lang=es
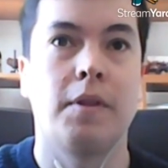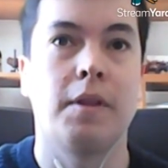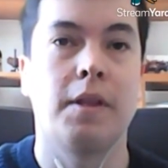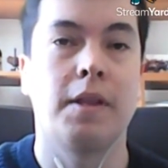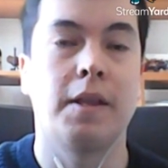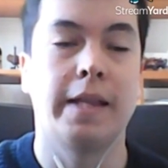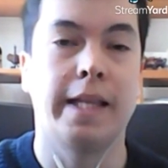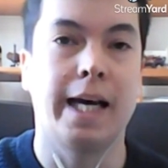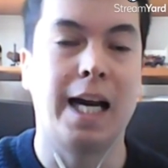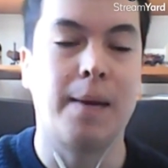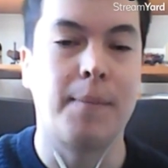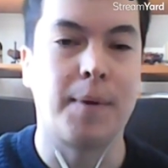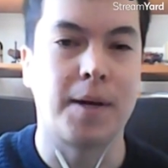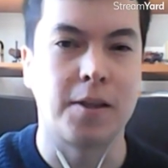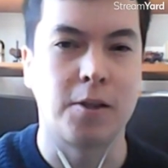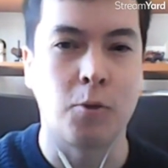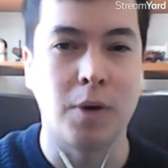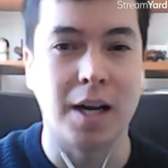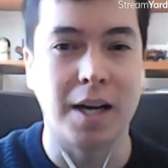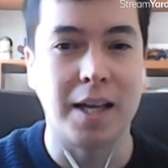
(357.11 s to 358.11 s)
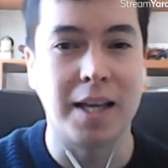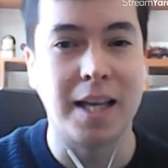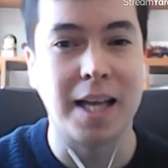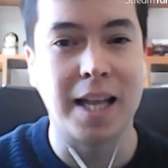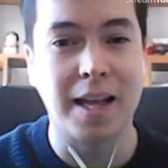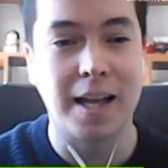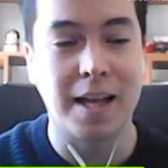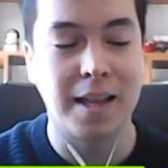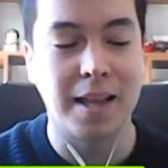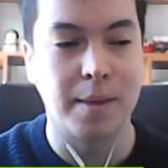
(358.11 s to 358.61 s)
la
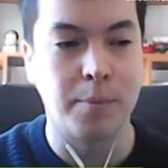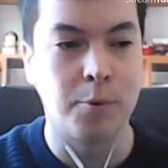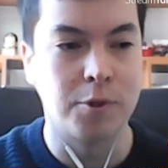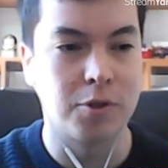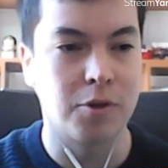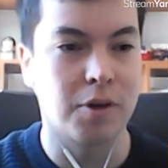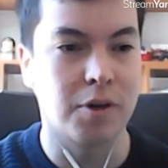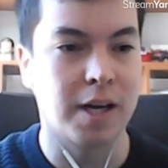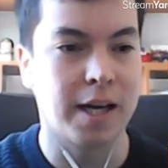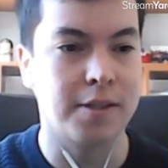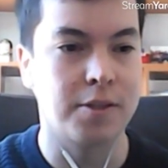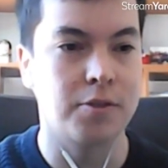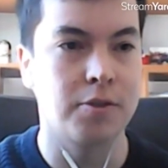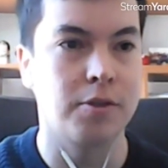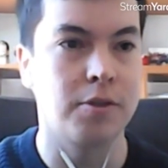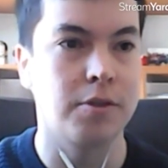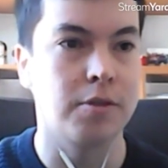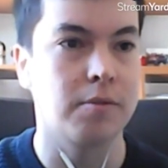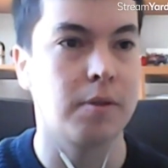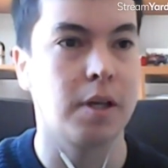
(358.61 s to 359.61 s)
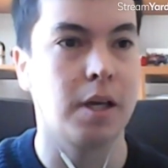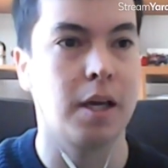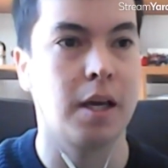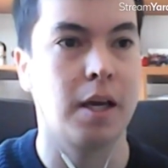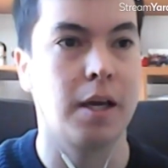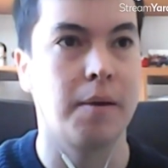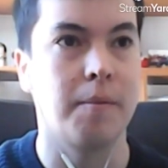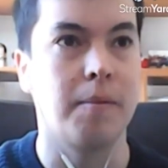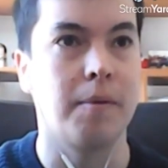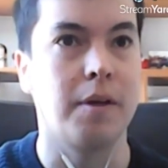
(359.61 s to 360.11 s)
particularidad de muchos casos,
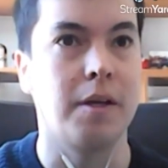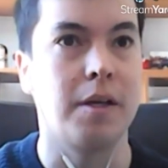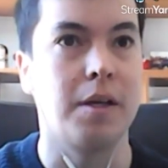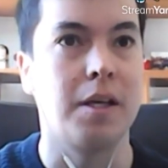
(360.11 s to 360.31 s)
eh,